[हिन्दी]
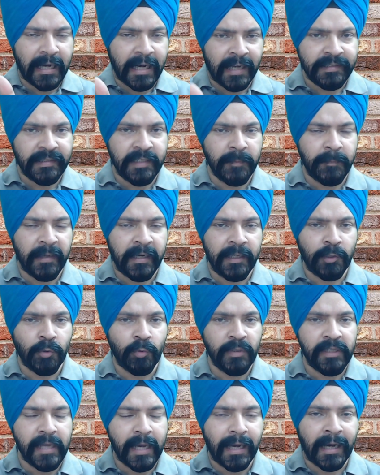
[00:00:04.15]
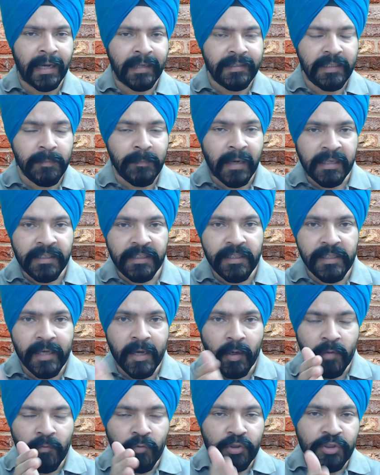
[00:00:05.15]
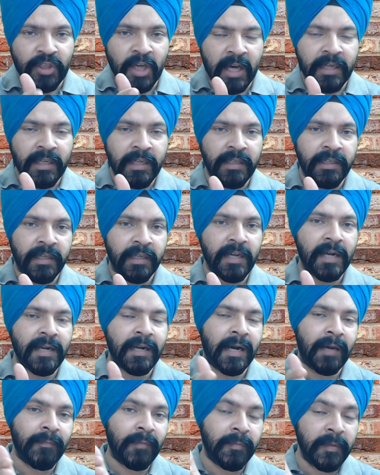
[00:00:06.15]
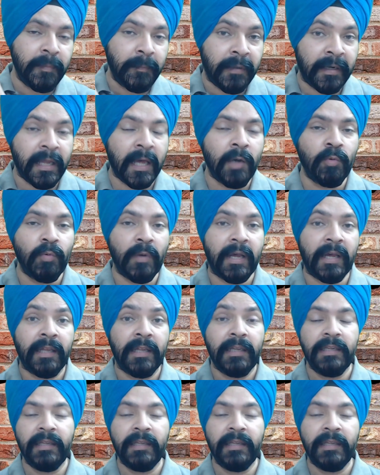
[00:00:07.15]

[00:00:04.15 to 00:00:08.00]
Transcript: आधी पेंट हुई है आधी बाकी है और वो चार घंटे का काम अभी पड़ा हुआ है